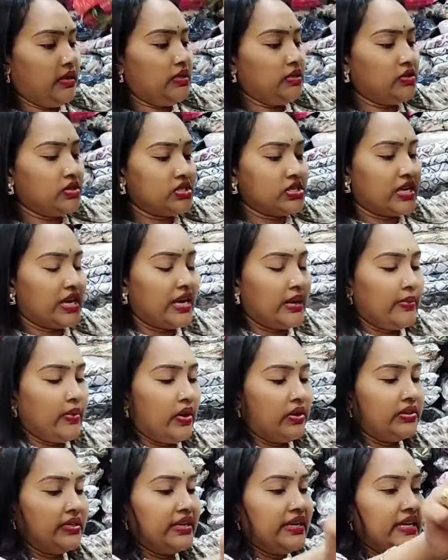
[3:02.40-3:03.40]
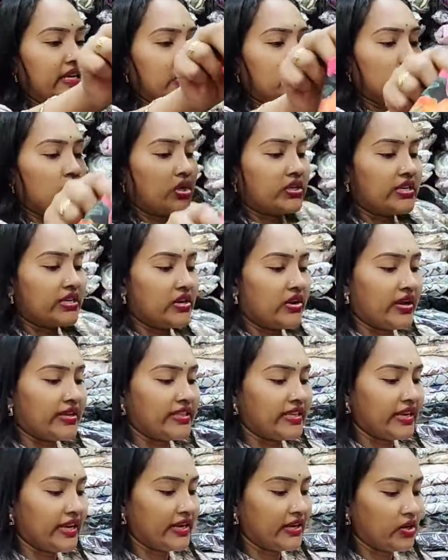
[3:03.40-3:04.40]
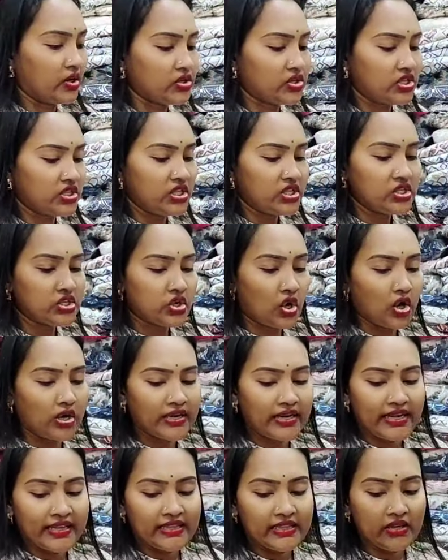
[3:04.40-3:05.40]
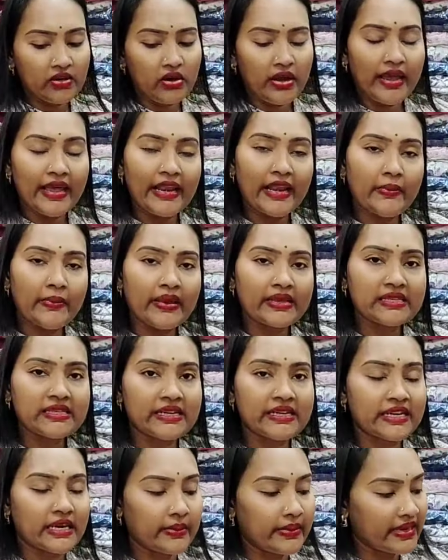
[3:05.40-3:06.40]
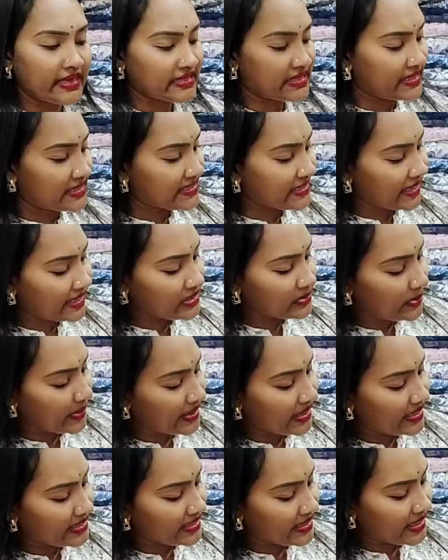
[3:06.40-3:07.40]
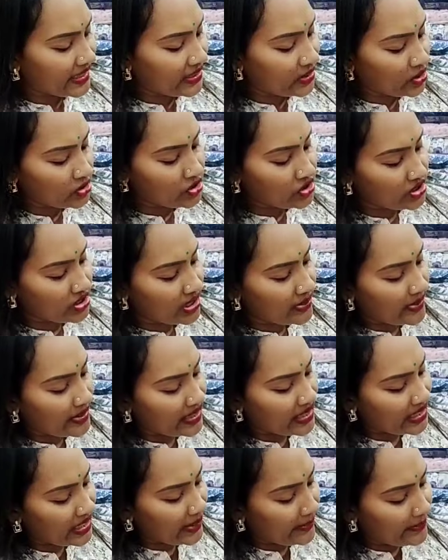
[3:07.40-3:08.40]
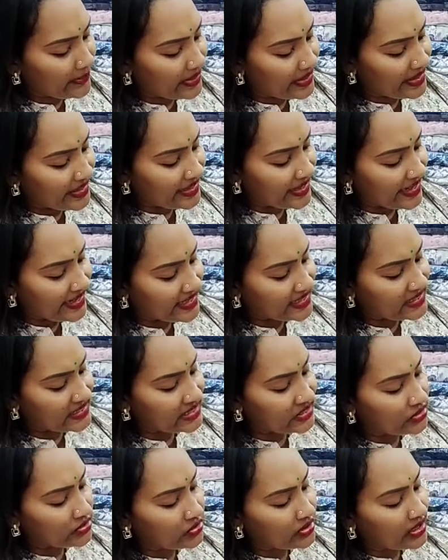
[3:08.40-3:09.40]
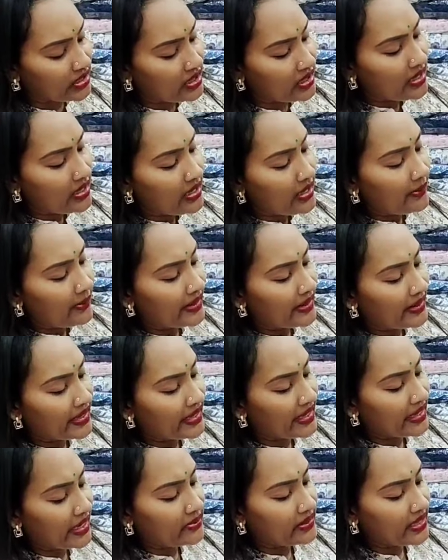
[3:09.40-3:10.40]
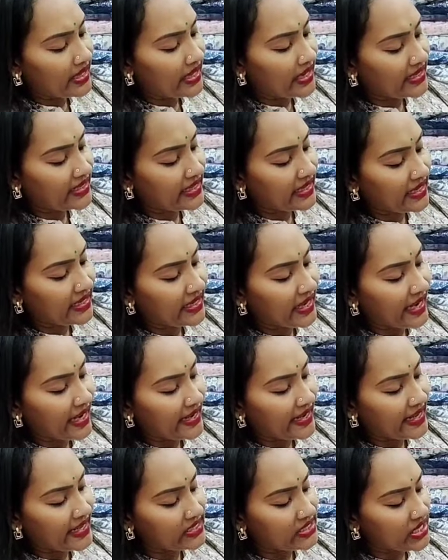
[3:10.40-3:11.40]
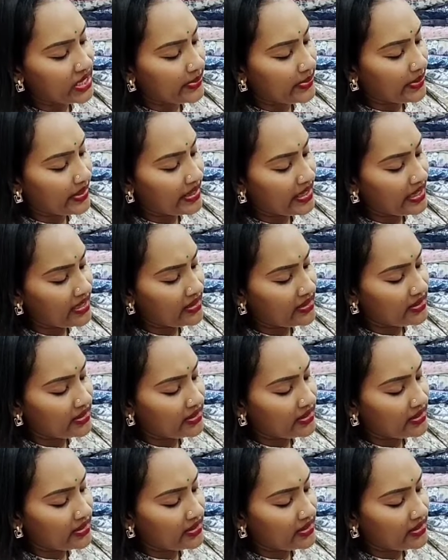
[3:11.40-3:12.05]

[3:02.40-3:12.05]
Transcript: ఇది కూడా చాలా బాగుందండి జార్జెట్లో అయితే కనుక వచ్చింది షార్ట్ లెంత్లో ఎల్ఎంఎక్స్ అండ్ డబల్ ఎక్స్ఎల్ సైజ్ పైన అయితే కనుక అనమాట కంప్లీట్ లేటెస్ట్ ఇది కూడా మనకి నడుం దగ్గర అయితే కనుక అటాచ్ అయిపోయి